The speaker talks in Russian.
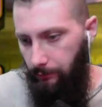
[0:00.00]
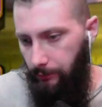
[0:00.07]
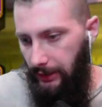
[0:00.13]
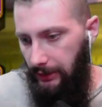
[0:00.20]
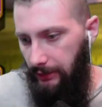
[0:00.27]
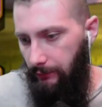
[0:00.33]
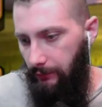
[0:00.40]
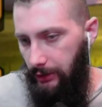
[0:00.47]

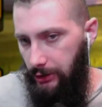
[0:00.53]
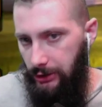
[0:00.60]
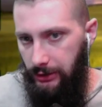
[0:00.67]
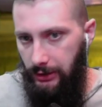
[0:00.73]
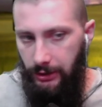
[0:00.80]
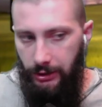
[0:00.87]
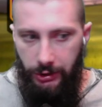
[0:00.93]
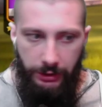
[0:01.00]

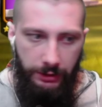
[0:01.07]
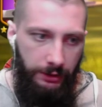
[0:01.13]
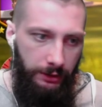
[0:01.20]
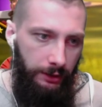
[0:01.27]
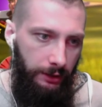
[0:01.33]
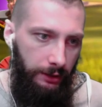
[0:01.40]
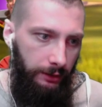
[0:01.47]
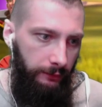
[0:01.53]

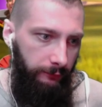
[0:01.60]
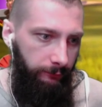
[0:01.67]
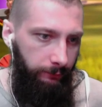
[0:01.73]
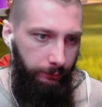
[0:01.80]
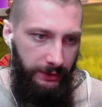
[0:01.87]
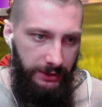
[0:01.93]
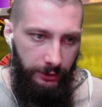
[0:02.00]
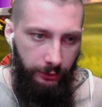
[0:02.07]
5-2-4-4.
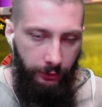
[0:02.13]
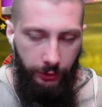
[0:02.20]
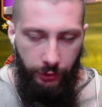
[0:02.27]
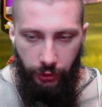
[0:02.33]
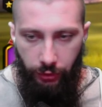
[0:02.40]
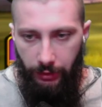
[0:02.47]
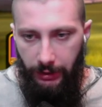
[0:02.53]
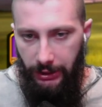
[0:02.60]

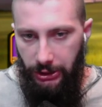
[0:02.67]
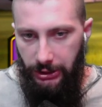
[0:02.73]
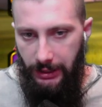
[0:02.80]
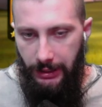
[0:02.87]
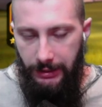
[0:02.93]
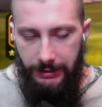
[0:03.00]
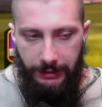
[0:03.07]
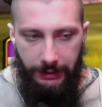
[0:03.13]
Потихонечку
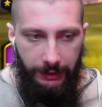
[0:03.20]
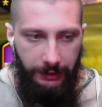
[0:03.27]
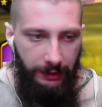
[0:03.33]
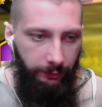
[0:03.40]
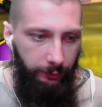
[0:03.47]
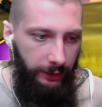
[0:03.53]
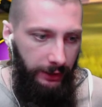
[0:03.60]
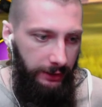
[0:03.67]
качается, как я и
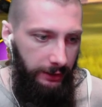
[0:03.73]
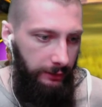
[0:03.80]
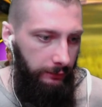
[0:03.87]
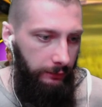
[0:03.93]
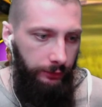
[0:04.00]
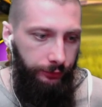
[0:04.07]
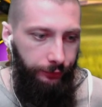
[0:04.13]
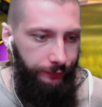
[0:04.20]

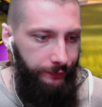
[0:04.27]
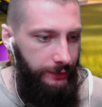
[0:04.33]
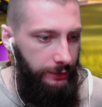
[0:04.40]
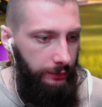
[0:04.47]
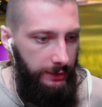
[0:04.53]
планировал. Тут все